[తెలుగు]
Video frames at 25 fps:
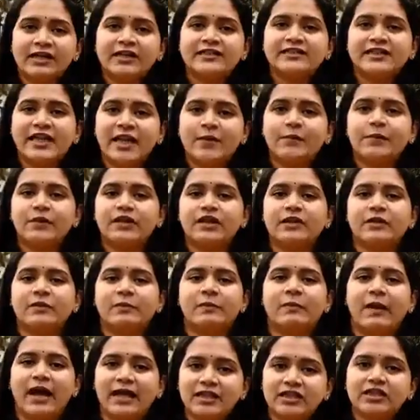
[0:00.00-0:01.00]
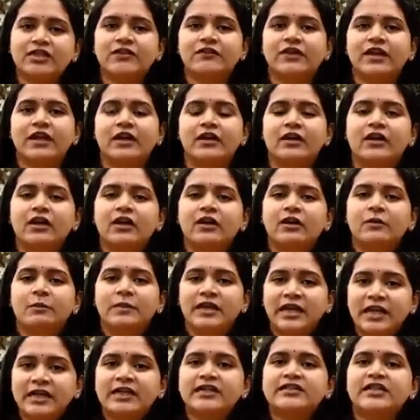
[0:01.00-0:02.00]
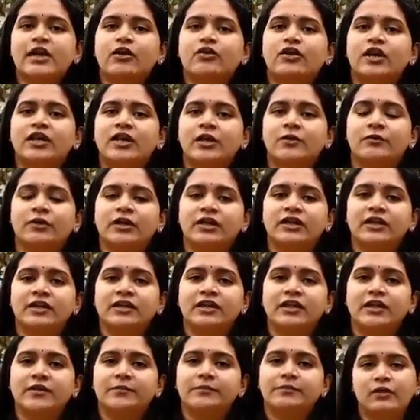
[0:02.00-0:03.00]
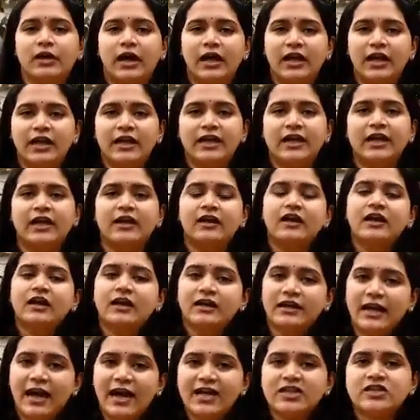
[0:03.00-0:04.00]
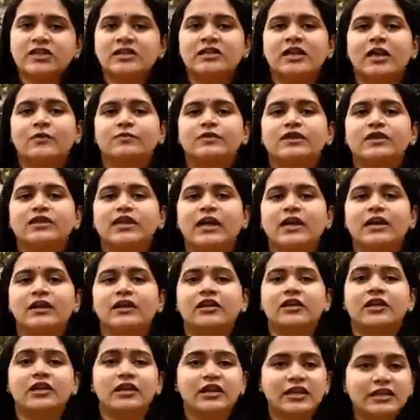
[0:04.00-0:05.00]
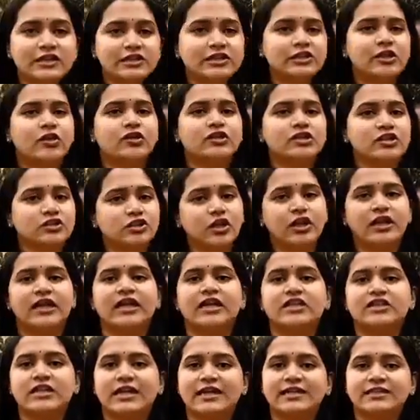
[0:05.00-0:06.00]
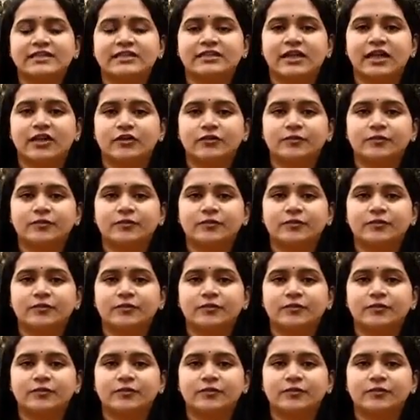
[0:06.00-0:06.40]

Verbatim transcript: సేపటికి మాత్రమే నీటి సౌకర్యం ఉంటుంది అలాగే రేషన్ లబ్ధిదారులని లిస్టులోంచి తొలగించేస్తున్నారు